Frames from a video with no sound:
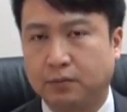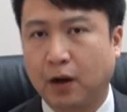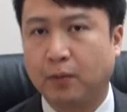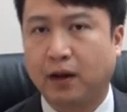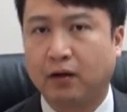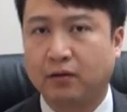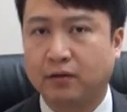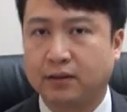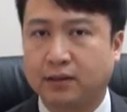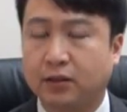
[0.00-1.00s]
报表
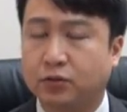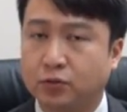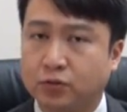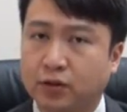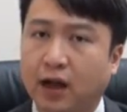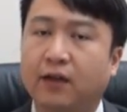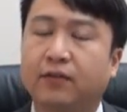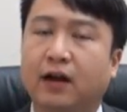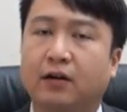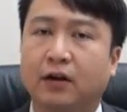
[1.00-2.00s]
的数据
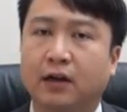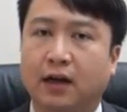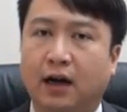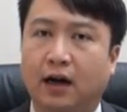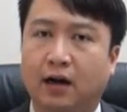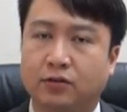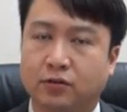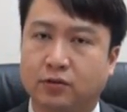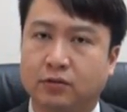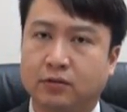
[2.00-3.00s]
看到啊，
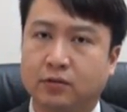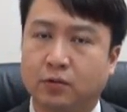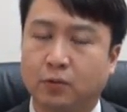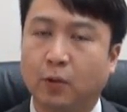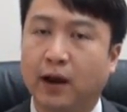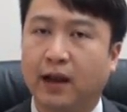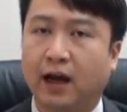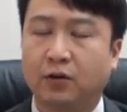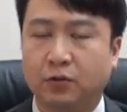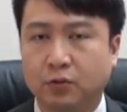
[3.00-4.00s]
从未
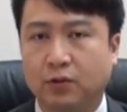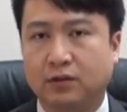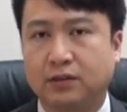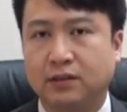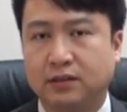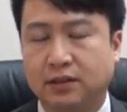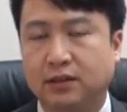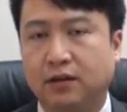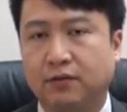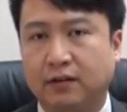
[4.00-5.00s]
来如果真
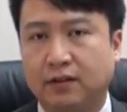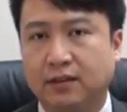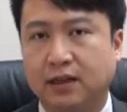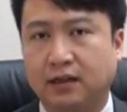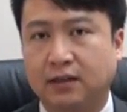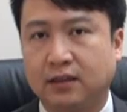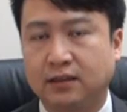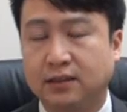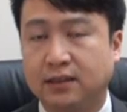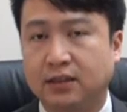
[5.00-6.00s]
真的房地产
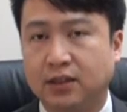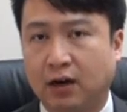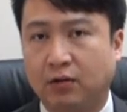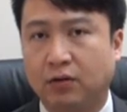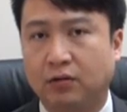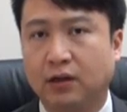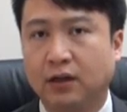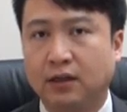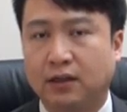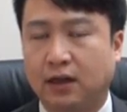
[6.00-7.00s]
的一些调控
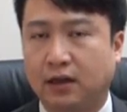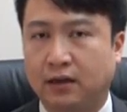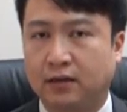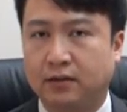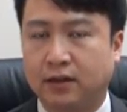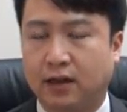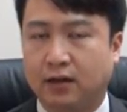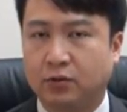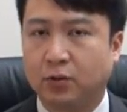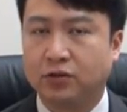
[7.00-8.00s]
的
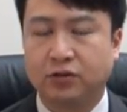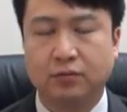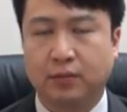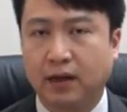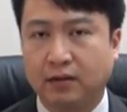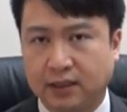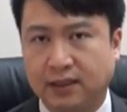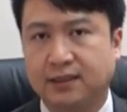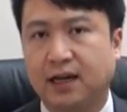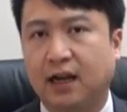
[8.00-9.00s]
呃措施没有
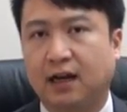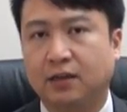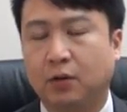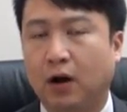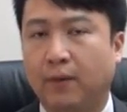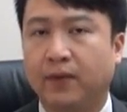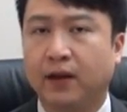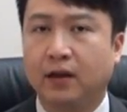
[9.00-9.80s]
停下来的话。